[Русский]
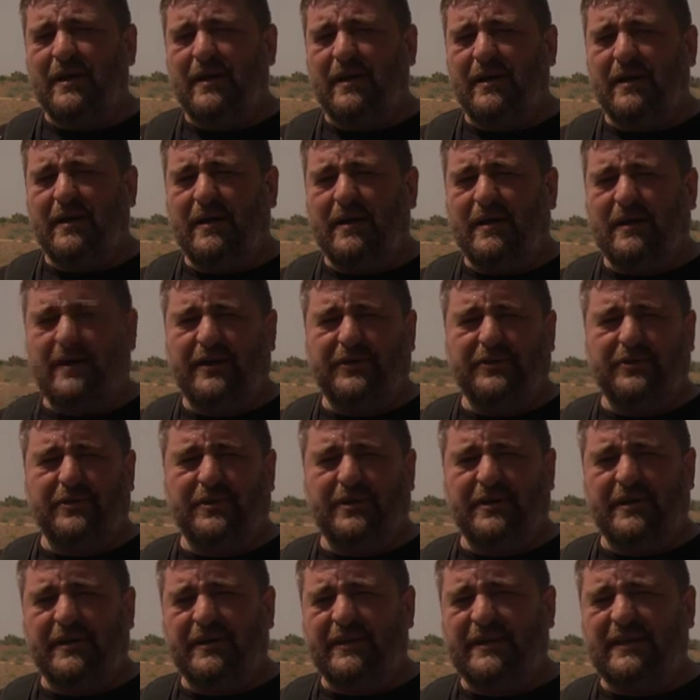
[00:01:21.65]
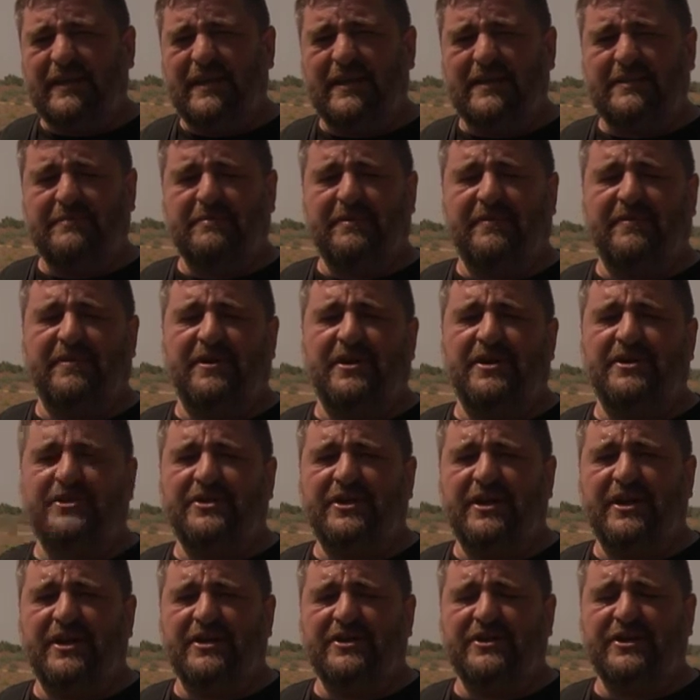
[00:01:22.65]
э, которые не сбивают
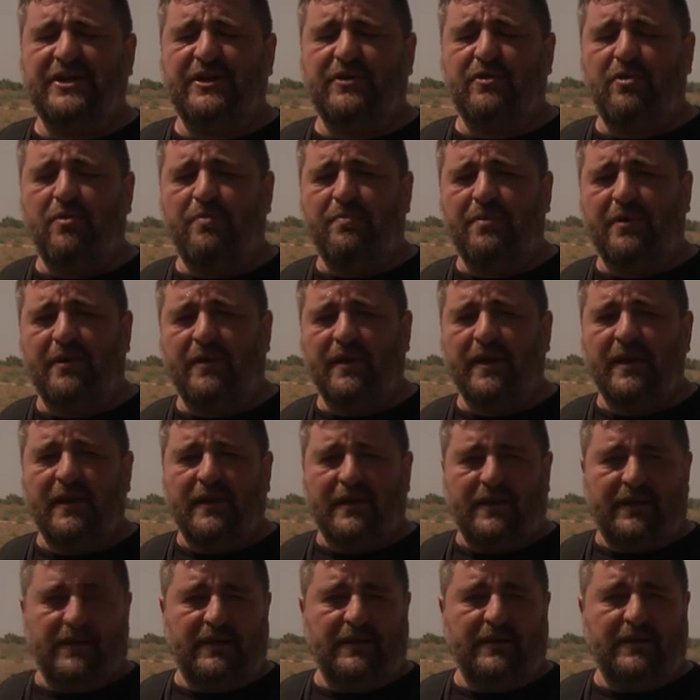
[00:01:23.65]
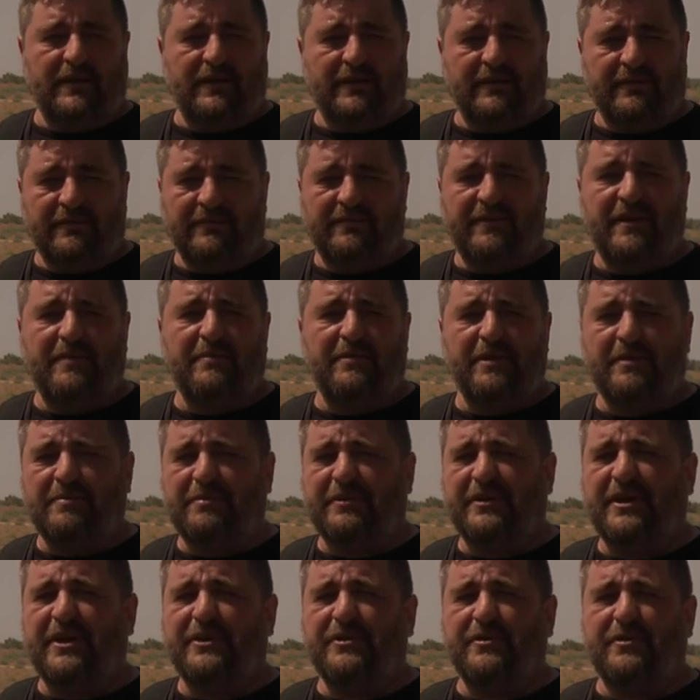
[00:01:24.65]
железный купол и и времени
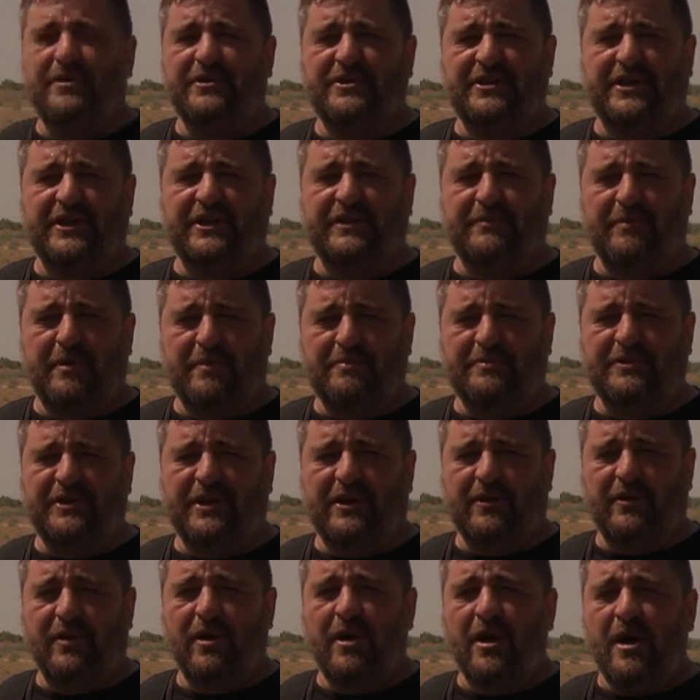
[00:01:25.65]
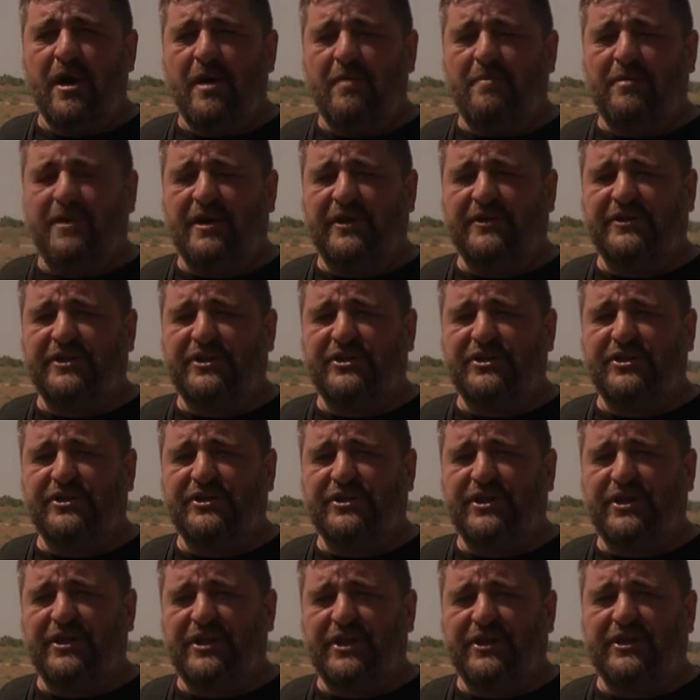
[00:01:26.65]
подготовиться к этому обстрелу
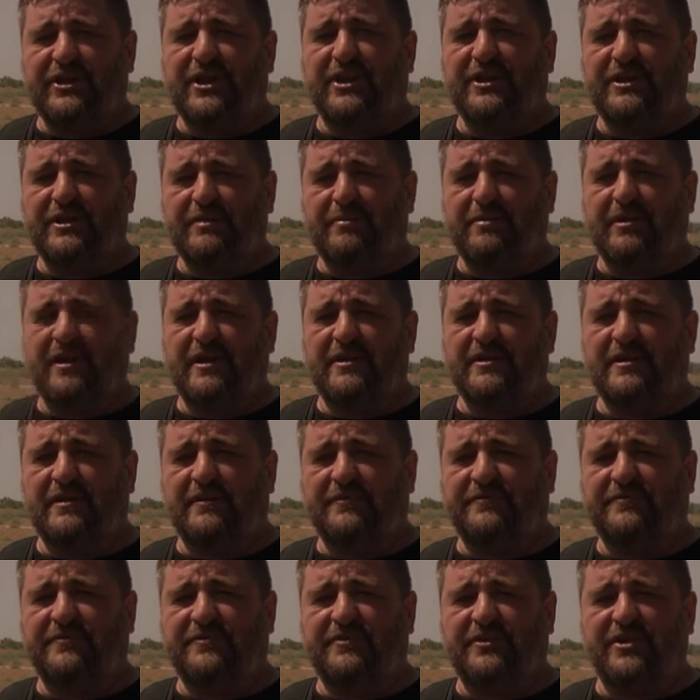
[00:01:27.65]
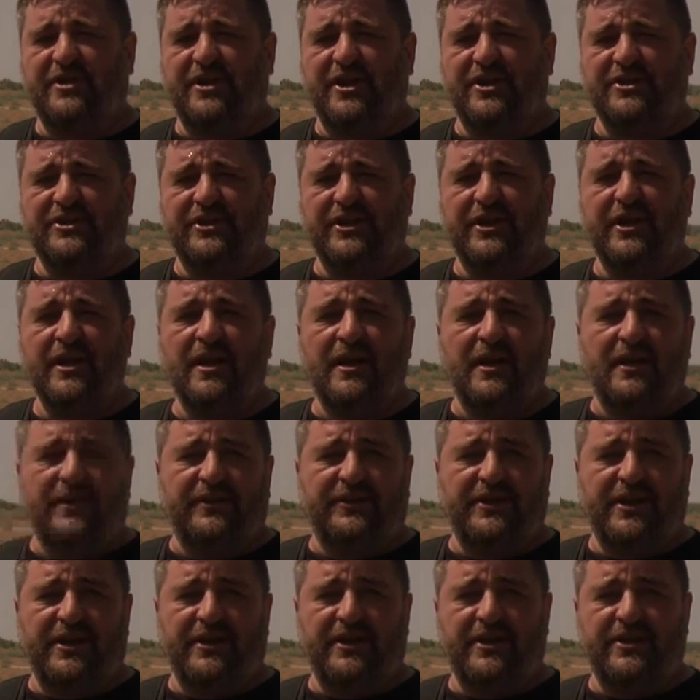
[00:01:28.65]
практически нет, как это показал вчерашний
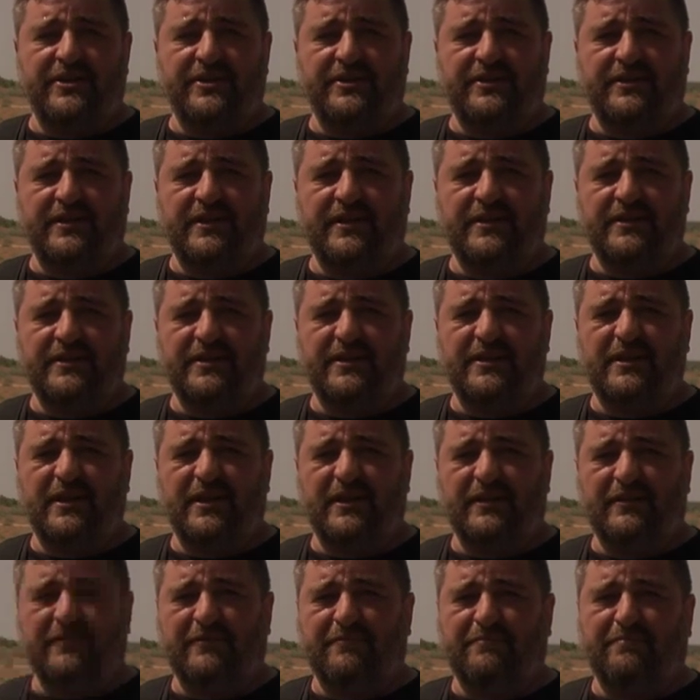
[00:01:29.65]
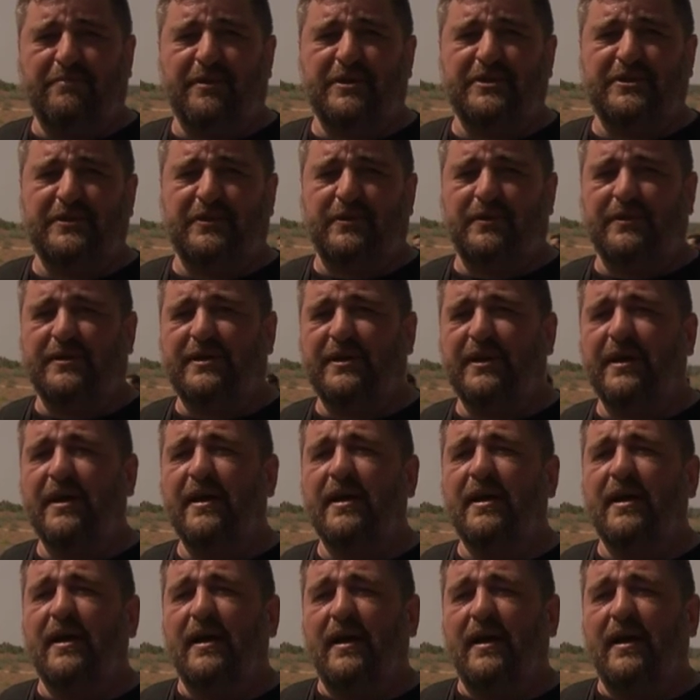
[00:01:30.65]
трагический инцидент в поселке.